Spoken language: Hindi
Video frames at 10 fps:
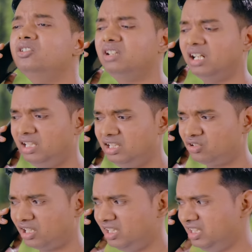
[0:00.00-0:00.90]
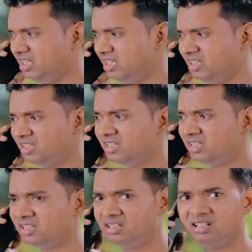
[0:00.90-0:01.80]
उठा ले उठा ले अरे
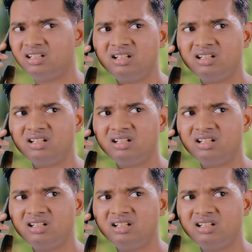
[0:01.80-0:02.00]
ये क्रेन